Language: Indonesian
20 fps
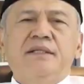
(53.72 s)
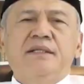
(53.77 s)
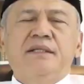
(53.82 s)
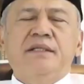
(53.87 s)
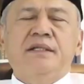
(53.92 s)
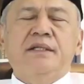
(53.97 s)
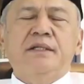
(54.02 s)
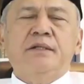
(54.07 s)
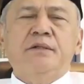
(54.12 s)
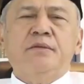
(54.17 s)

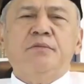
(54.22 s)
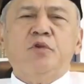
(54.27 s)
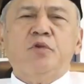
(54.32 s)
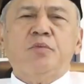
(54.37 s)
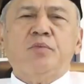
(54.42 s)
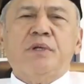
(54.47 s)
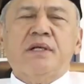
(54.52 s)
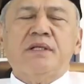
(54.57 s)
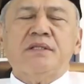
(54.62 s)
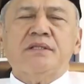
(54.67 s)
Ini
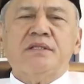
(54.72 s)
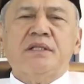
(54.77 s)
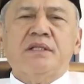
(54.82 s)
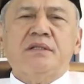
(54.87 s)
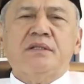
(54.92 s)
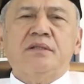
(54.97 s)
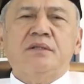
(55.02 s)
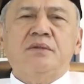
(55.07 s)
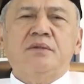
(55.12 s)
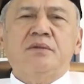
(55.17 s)
merupakan
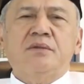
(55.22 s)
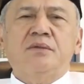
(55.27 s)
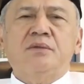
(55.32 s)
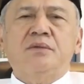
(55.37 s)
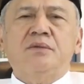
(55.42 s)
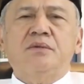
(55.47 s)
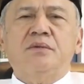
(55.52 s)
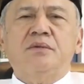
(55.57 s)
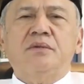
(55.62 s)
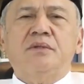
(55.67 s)

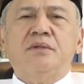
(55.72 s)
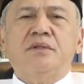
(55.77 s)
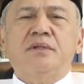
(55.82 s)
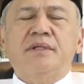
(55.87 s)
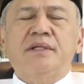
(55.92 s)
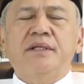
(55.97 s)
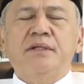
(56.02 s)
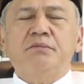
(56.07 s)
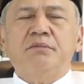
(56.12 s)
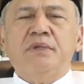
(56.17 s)
satu
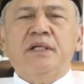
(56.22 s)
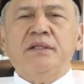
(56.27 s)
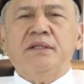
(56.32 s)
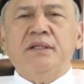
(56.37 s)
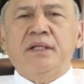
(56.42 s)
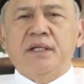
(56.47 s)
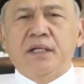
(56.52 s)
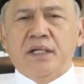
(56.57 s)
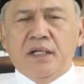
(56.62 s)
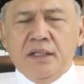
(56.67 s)
nikmat
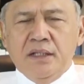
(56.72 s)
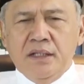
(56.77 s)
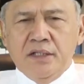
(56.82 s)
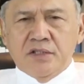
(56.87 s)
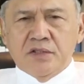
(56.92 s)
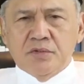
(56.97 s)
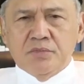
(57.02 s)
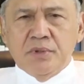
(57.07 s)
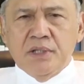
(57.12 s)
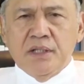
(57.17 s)
dari Allah
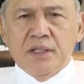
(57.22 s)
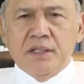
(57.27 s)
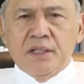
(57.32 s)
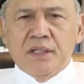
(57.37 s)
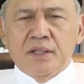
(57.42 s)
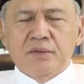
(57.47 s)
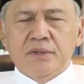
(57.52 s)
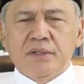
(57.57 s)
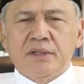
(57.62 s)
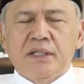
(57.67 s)

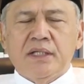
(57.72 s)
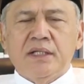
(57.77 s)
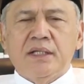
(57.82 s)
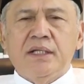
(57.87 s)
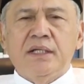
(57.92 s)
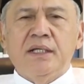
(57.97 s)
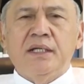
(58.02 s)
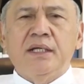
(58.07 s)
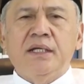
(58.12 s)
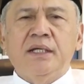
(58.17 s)
Subhanahu wa
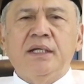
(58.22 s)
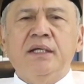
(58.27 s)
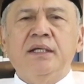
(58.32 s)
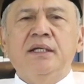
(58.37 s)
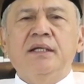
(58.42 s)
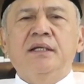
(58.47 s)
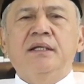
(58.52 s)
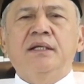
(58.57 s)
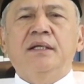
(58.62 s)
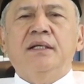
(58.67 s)
taala
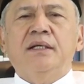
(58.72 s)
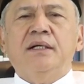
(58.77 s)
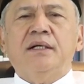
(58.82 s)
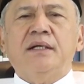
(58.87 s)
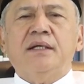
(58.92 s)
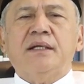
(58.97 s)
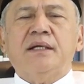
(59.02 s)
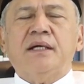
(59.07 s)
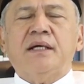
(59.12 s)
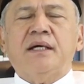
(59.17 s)

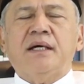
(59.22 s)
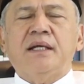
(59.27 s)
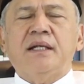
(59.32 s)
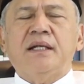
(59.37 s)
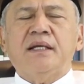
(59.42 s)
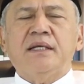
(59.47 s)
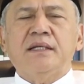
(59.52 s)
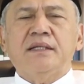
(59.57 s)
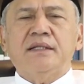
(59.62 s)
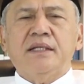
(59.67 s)

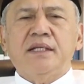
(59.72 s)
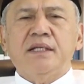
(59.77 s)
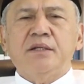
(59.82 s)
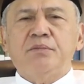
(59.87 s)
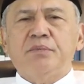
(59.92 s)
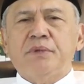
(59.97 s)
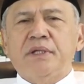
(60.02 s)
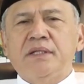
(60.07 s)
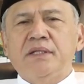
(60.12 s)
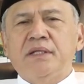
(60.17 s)
karena kita
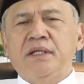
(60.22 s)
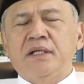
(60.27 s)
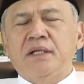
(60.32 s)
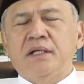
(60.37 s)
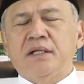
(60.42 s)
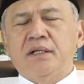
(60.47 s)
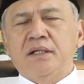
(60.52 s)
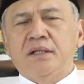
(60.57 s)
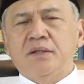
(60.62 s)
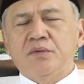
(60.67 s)

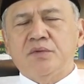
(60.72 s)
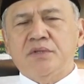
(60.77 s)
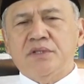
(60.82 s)
dipanjangkan